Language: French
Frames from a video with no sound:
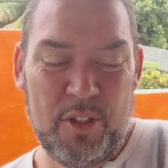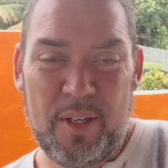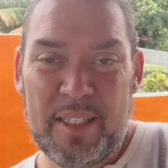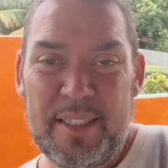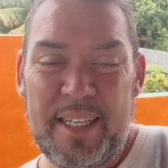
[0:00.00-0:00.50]

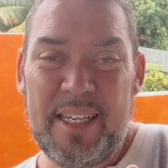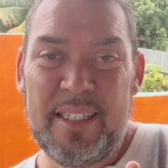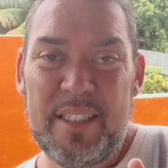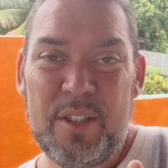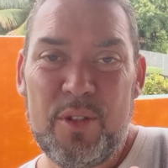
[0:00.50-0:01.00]
Tu as
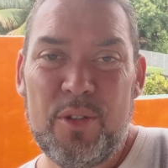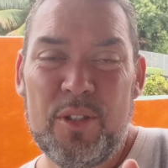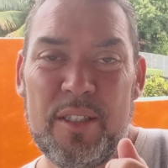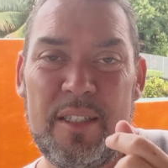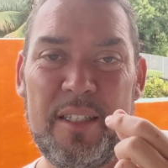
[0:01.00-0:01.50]
celles et ceux
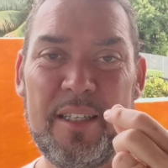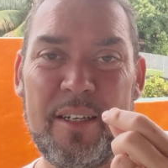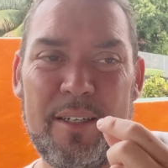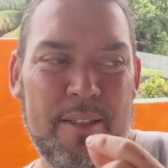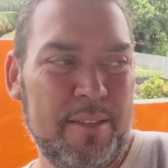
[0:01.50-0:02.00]
qui,
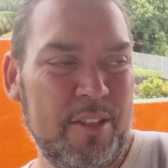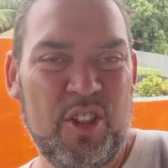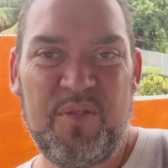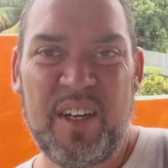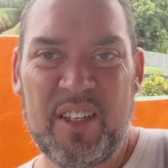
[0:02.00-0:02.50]
ah, si
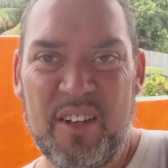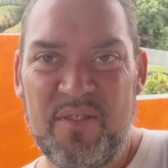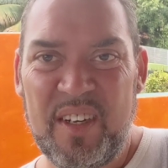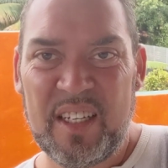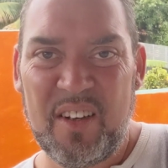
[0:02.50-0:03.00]
je parle
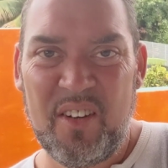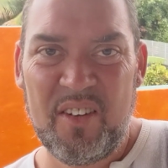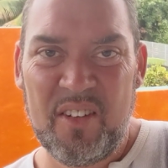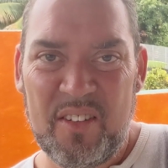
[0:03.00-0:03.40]
comme Macron,